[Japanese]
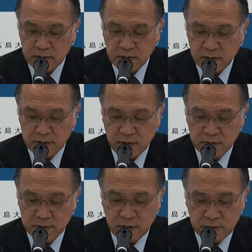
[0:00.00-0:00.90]
活
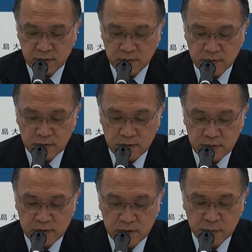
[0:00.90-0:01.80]
躍中だということです
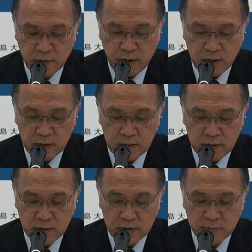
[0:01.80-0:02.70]
チームは
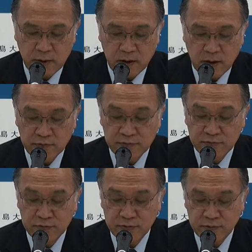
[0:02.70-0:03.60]
広島 F・
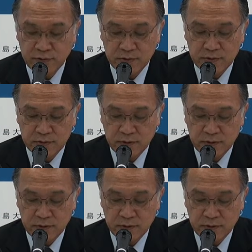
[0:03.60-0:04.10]
ドゥという